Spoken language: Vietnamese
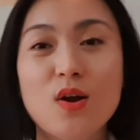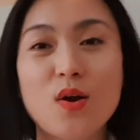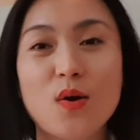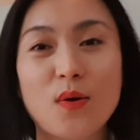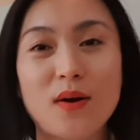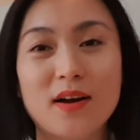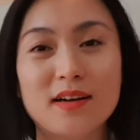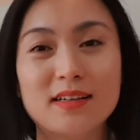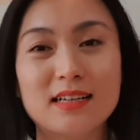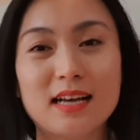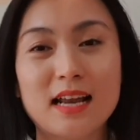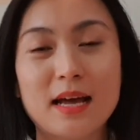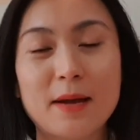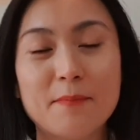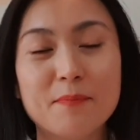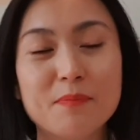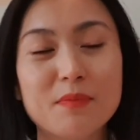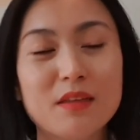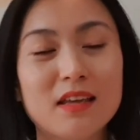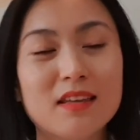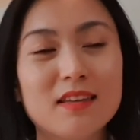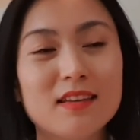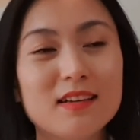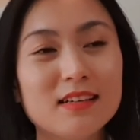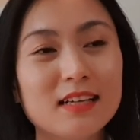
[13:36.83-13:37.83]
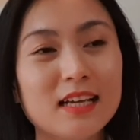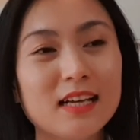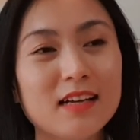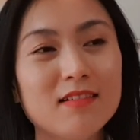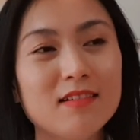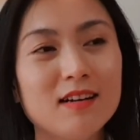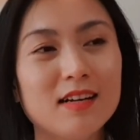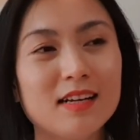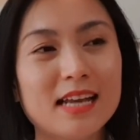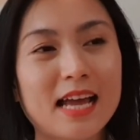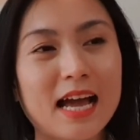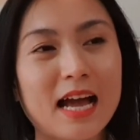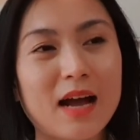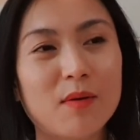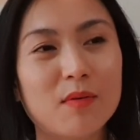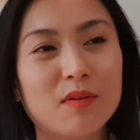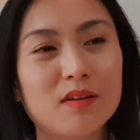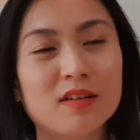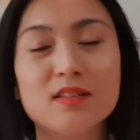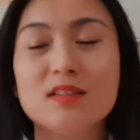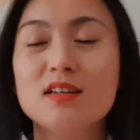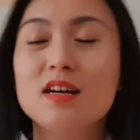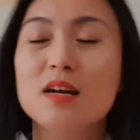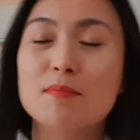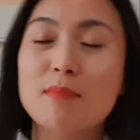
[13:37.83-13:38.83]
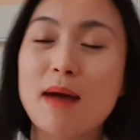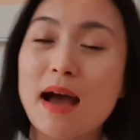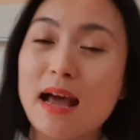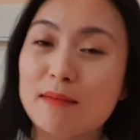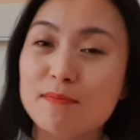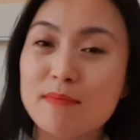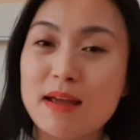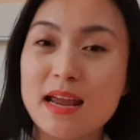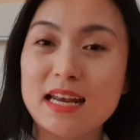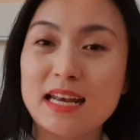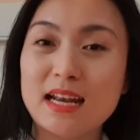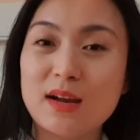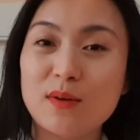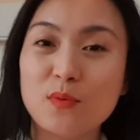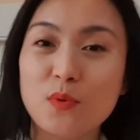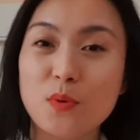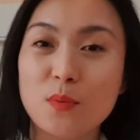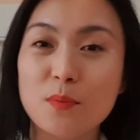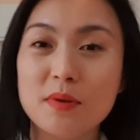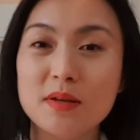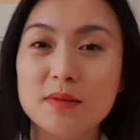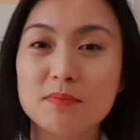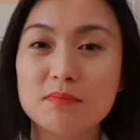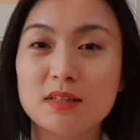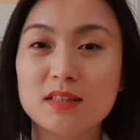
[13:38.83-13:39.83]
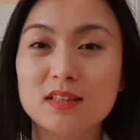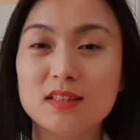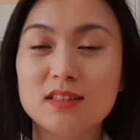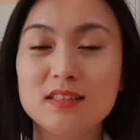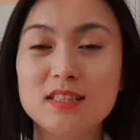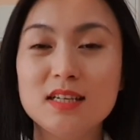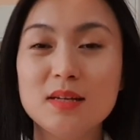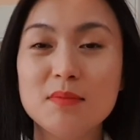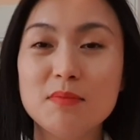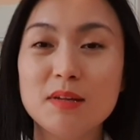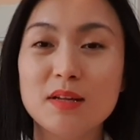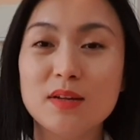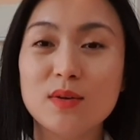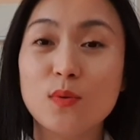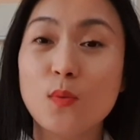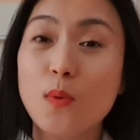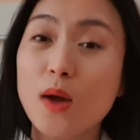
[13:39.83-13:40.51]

hoặc là những cái người nào, những người bạn bè nào của mình mà tự nhiên mình